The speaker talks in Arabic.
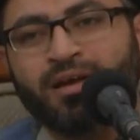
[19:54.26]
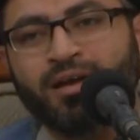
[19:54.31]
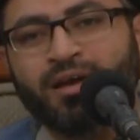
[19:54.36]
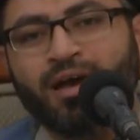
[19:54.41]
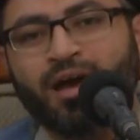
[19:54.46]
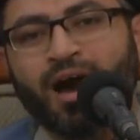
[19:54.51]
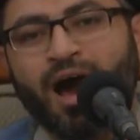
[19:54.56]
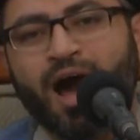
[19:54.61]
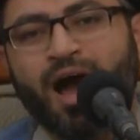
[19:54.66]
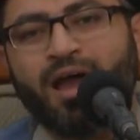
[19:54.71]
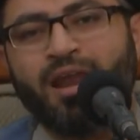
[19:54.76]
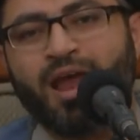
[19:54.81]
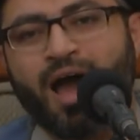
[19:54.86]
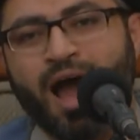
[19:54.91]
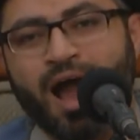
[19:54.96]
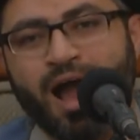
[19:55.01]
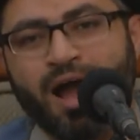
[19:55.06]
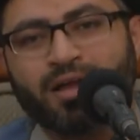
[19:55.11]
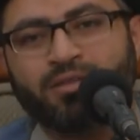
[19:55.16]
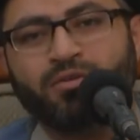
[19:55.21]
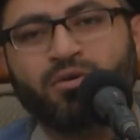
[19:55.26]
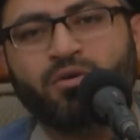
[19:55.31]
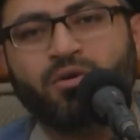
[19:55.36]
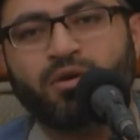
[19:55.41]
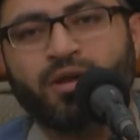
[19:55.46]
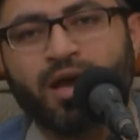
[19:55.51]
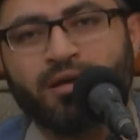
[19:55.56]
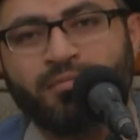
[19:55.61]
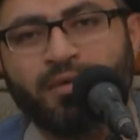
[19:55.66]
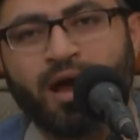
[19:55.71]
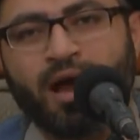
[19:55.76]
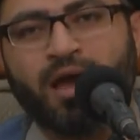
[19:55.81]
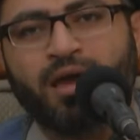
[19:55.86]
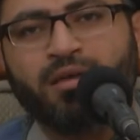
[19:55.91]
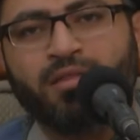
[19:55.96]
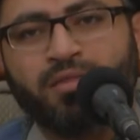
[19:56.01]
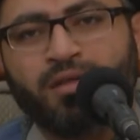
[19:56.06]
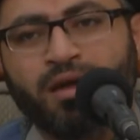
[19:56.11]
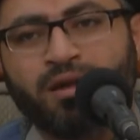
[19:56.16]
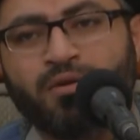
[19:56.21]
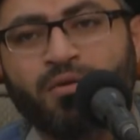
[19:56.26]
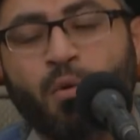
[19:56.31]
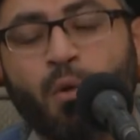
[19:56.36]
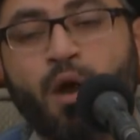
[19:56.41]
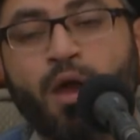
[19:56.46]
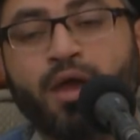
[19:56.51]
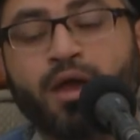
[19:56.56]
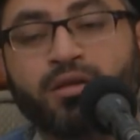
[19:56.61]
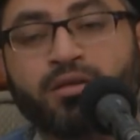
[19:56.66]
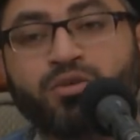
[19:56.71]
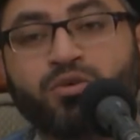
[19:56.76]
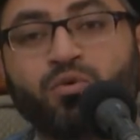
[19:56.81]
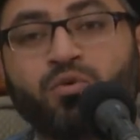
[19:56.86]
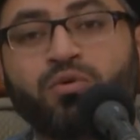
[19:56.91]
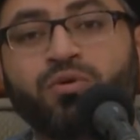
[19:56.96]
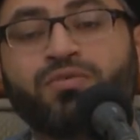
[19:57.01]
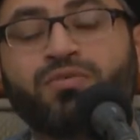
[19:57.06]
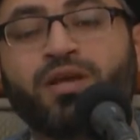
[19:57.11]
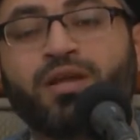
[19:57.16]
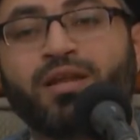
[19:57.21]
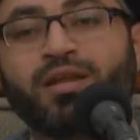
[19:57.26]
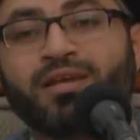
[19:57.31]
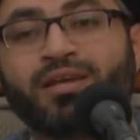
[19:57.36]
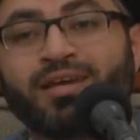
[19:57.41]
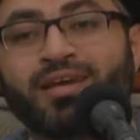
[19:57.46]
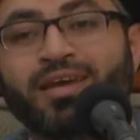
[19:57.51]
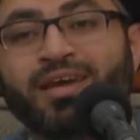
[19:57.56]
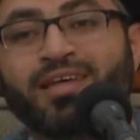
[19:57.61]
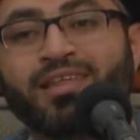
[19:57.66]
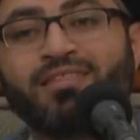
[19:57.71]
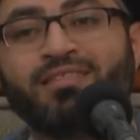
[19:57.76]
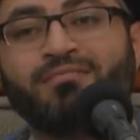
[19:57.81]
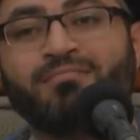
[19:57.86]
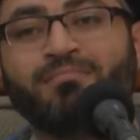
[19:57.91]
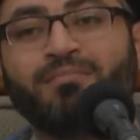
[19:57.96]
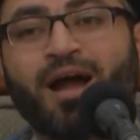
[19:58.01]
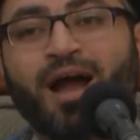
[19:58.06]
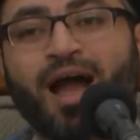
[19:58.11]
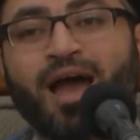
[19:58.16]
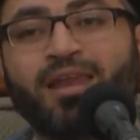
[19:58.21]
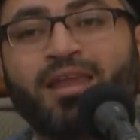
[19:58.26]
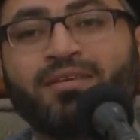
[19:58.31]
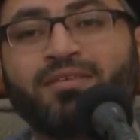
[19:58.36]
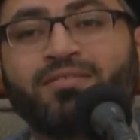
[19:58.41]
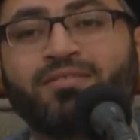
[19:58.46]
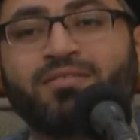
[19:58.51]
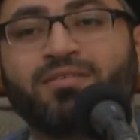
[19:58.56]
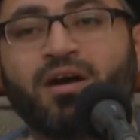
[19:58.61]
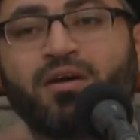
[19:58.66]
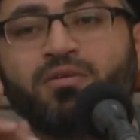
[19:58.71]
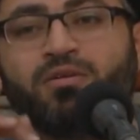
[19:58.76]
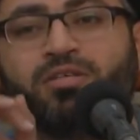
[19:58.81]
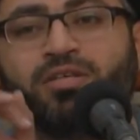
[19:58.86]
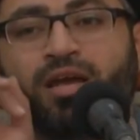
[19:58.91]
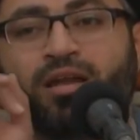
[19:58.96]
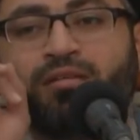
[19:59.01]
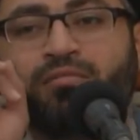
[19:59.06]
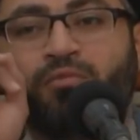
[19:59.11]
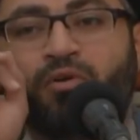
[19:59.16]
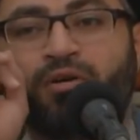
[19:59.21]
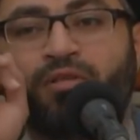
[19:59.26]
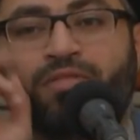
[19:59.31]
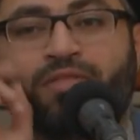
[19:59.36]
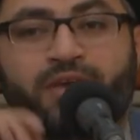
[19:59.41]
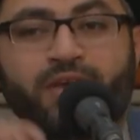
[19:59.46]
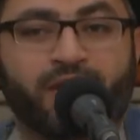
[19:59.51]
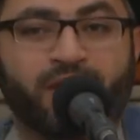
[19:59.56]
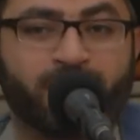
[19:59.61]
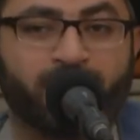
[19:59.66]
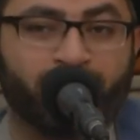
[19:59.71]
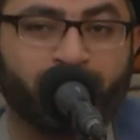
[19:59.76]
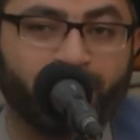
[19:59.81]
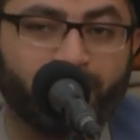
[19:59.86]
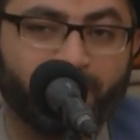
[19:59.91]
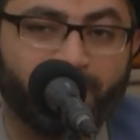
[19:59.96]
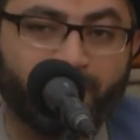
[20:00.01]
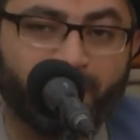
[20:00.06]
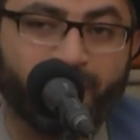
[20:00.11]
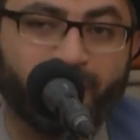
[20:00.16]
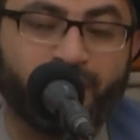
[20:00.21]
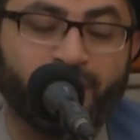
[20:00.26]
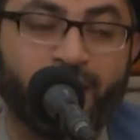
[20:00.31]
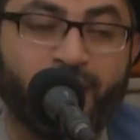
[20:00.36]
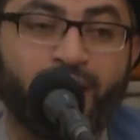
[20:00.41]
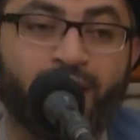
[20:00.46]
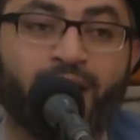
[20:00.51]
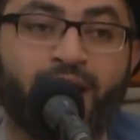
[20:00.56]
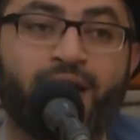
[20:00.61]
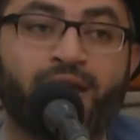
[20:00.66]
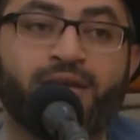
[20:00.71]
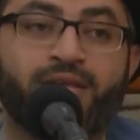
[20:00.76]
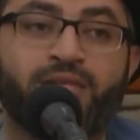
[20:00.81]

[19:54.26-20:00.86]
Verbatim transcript: قال أحد العلماء أيضا ويجوز الكذب على الزوجة المؤذية إذا كانت